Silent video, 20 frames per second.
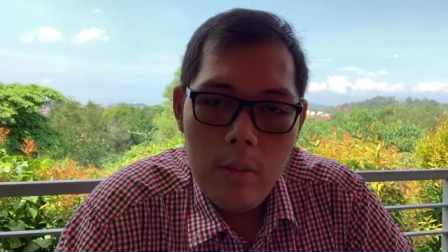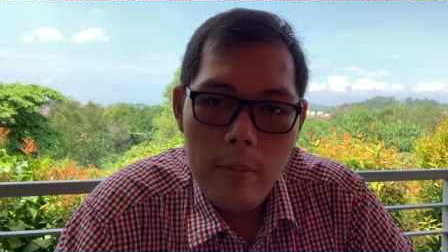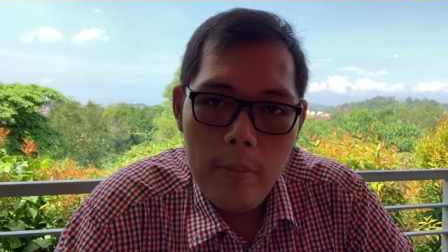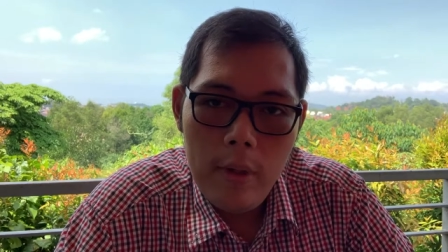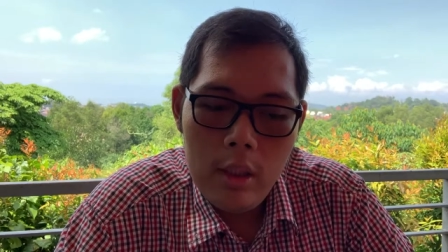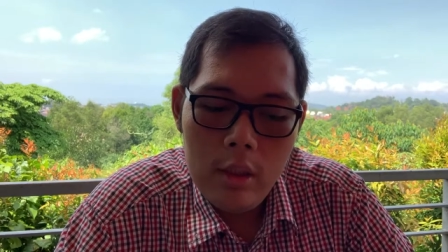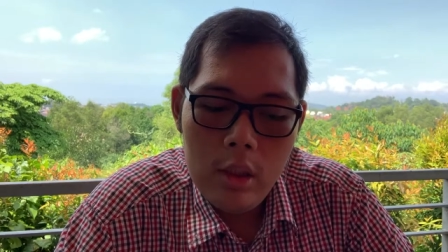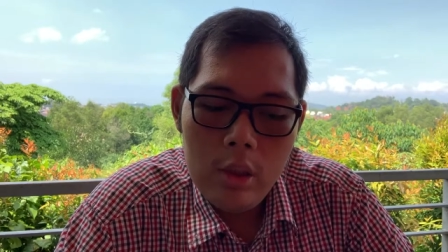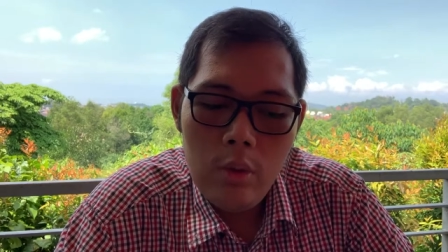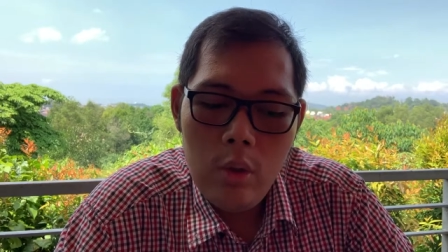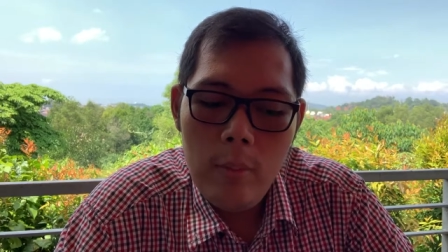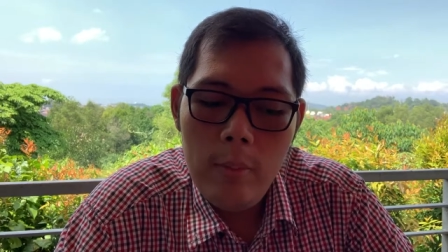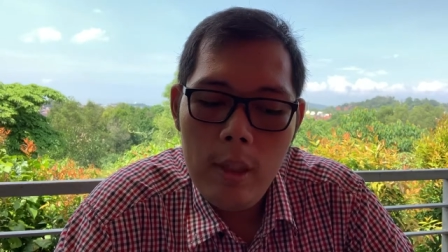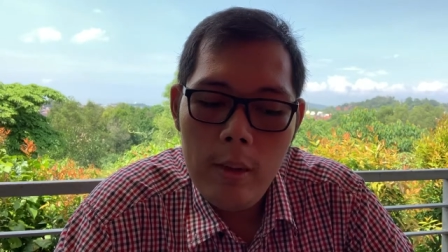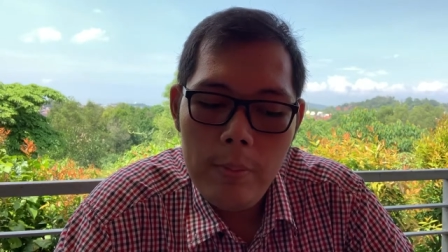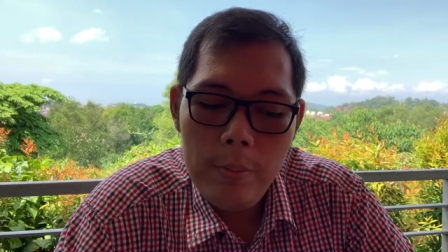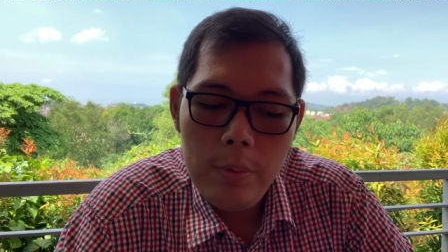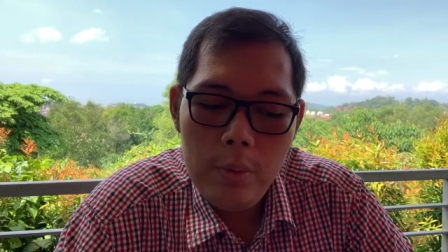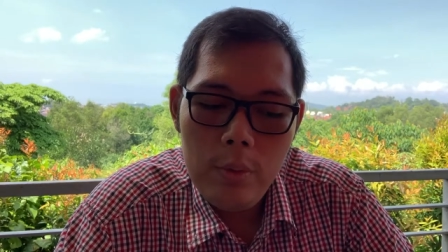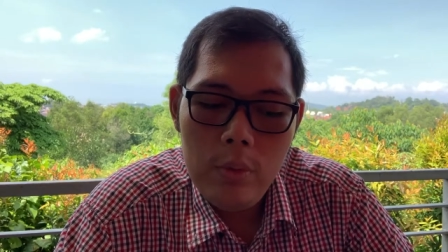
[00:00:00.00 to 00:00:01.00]
Mahasiswa
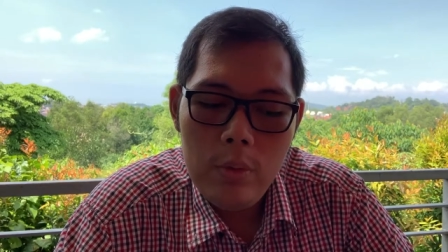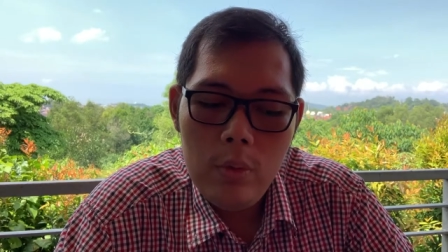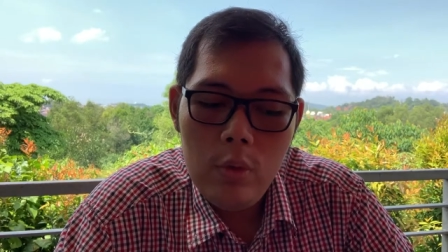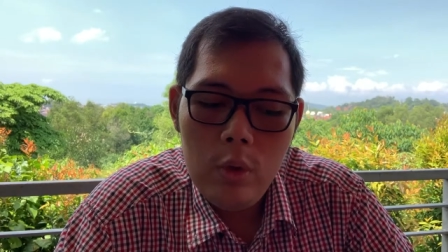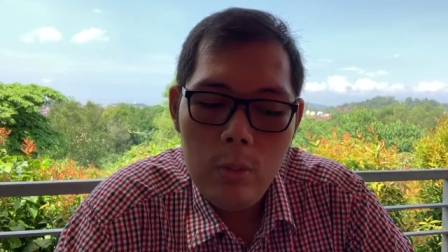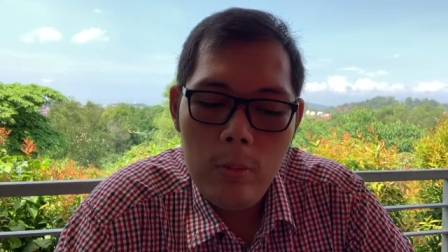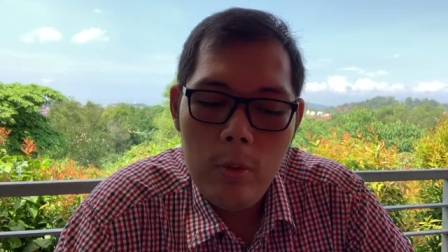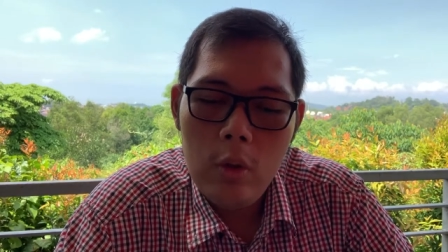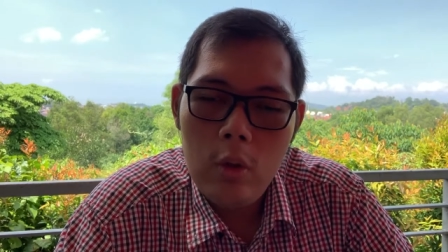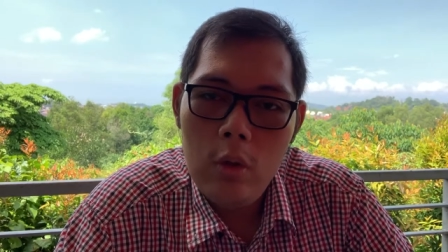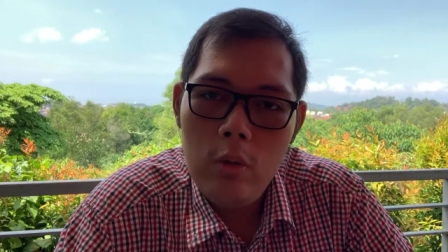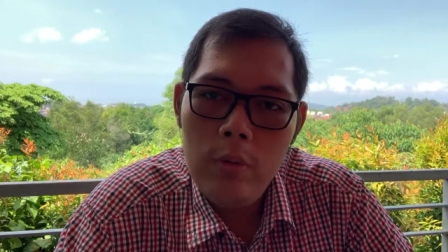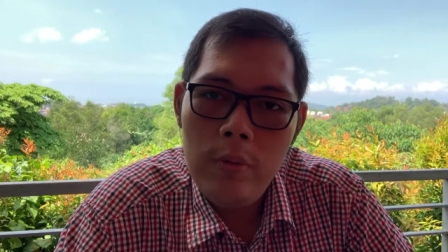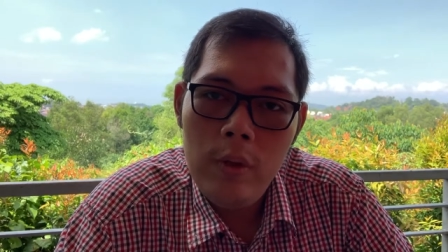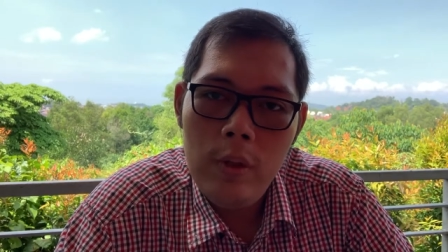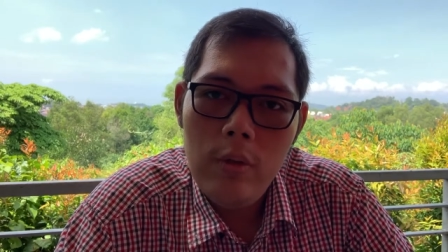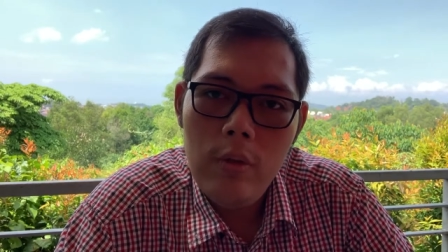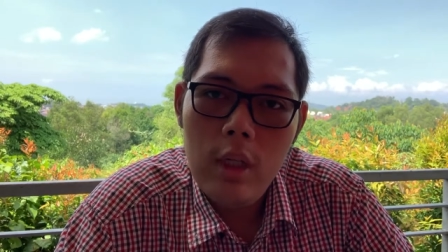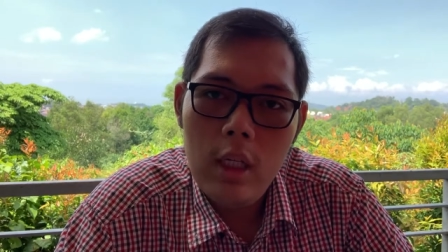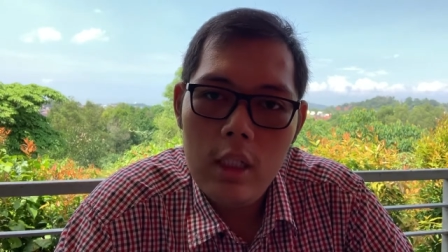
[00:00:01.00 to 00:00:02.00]
mampu untuk
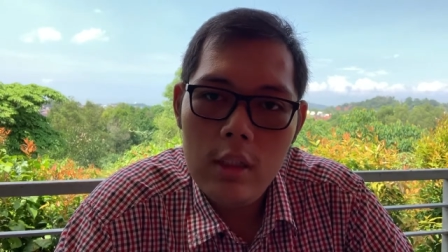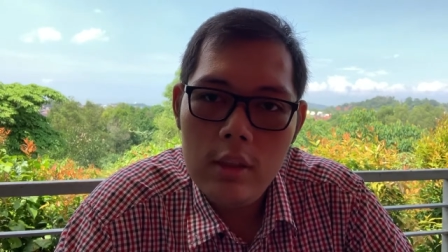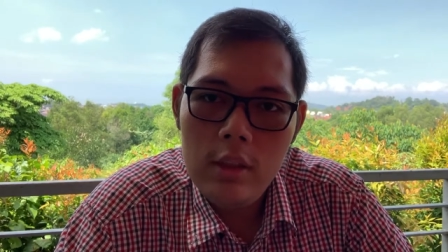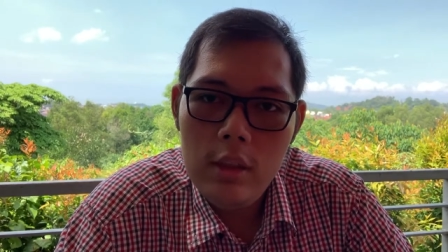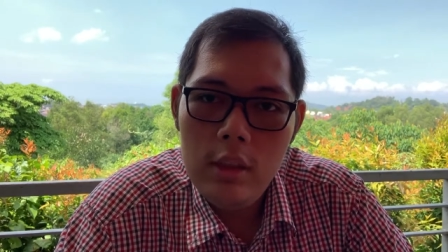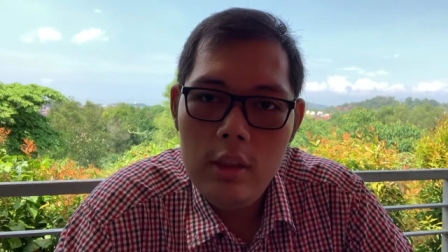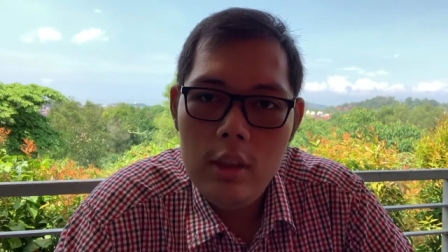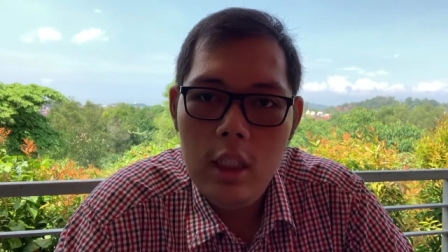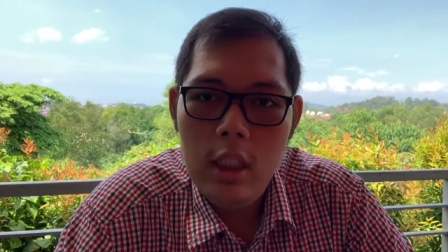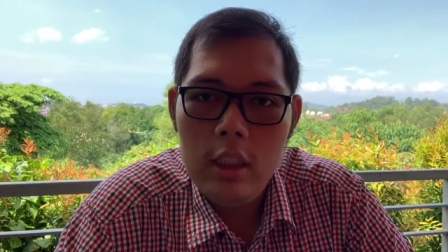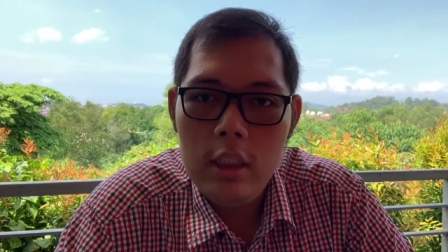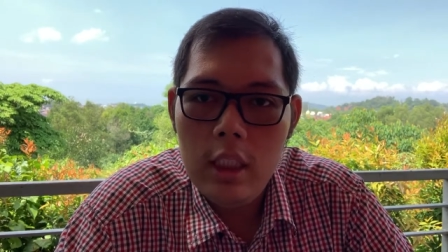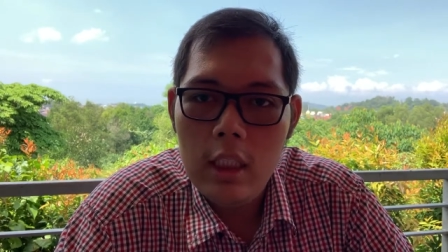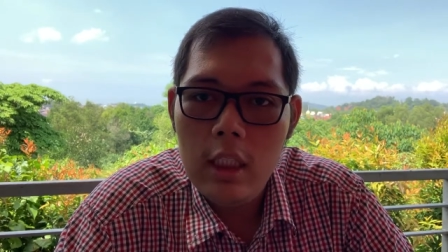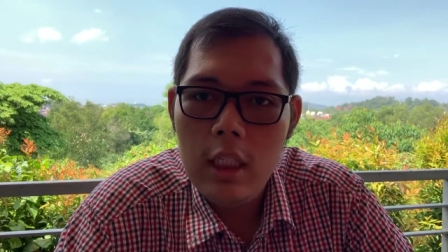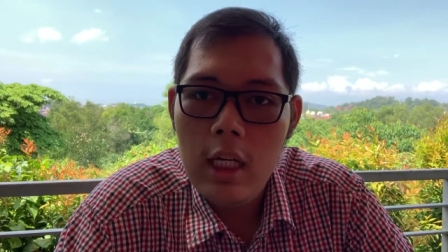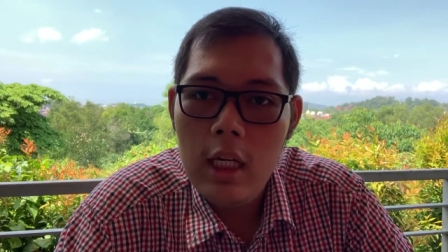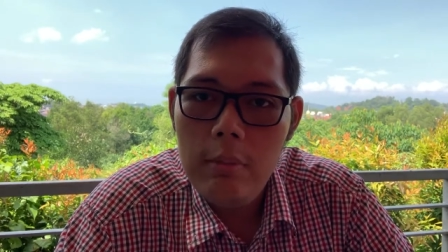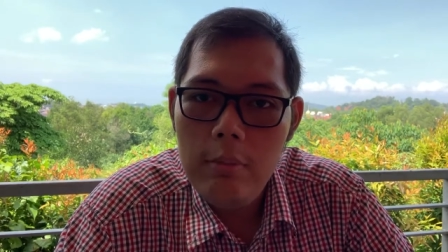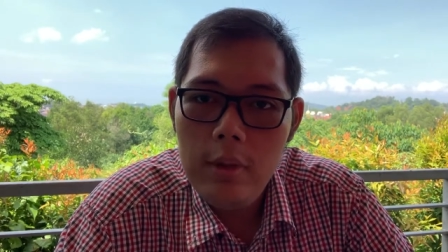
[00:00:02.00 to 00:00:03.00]
mengkonfigurasi jaringan
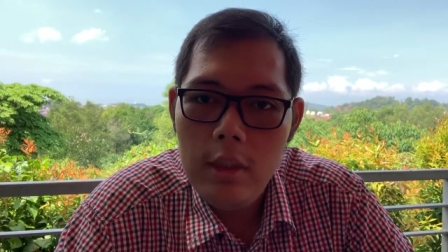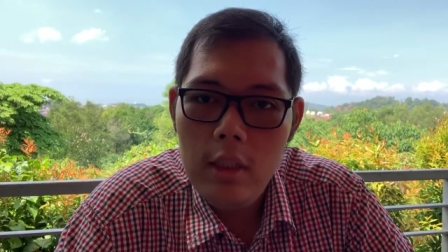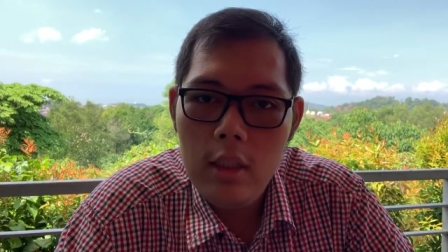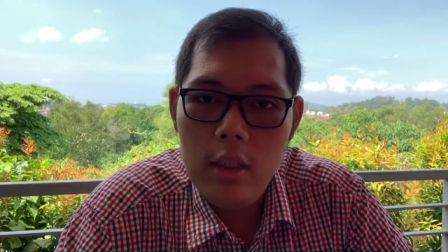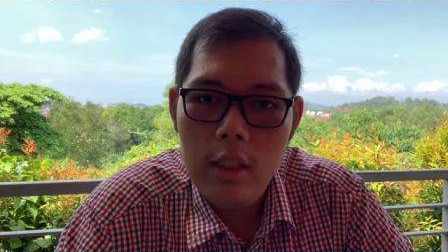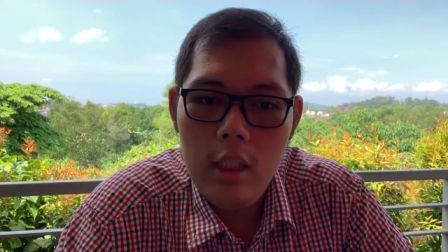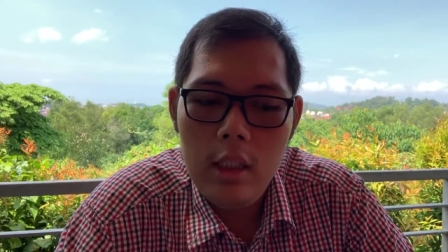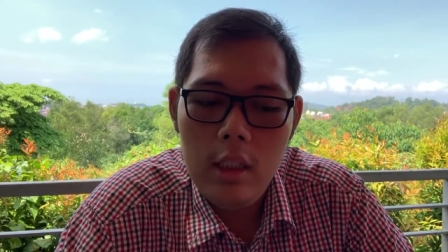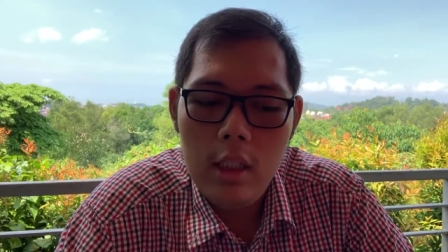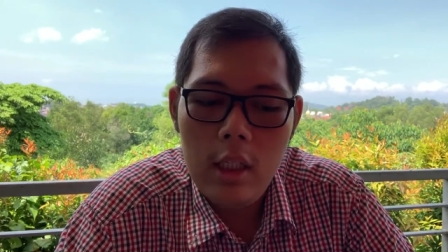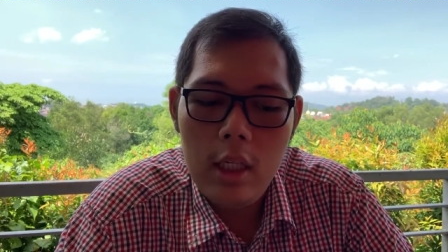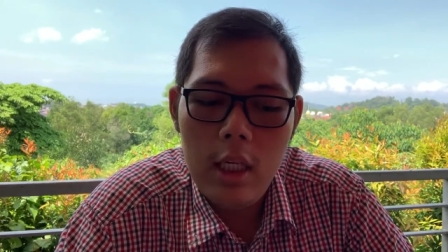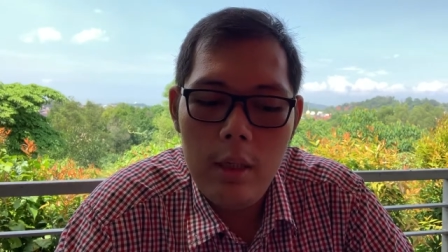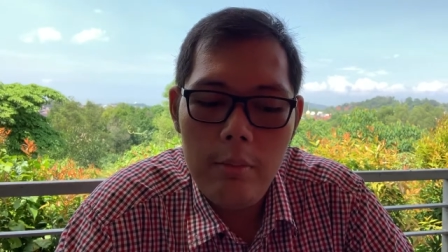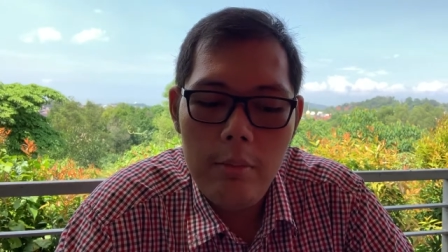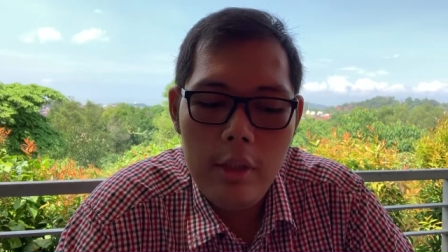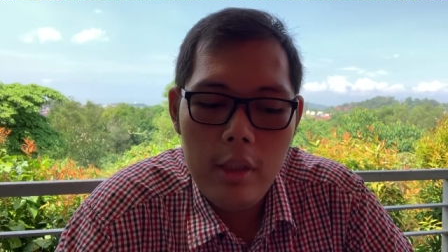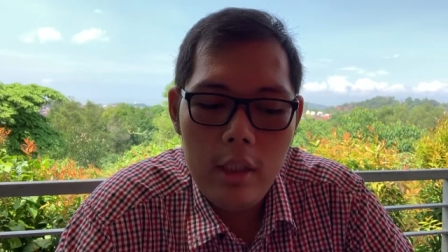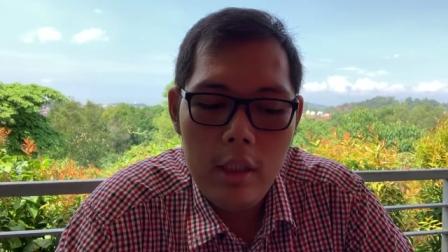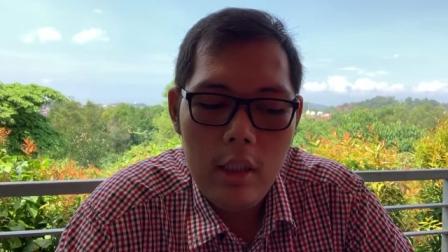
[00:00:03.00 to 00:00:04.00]
kabel dan
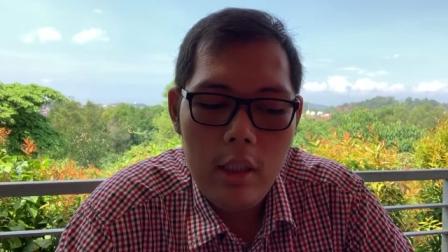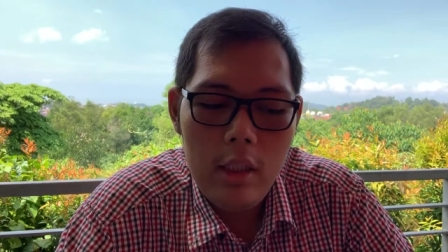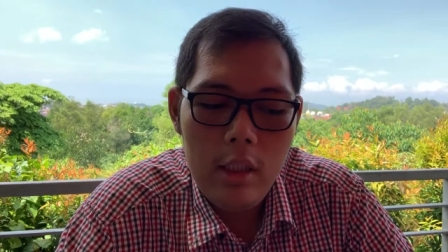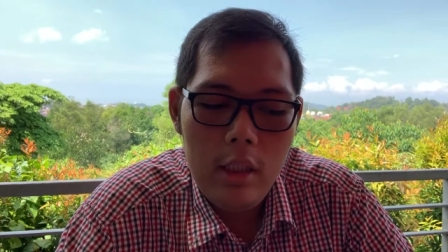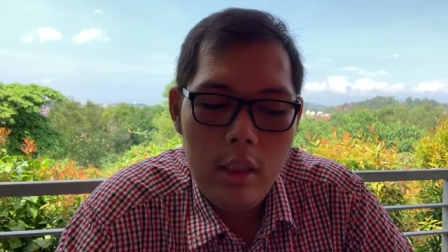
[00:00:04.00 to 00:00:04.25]
nirkabel.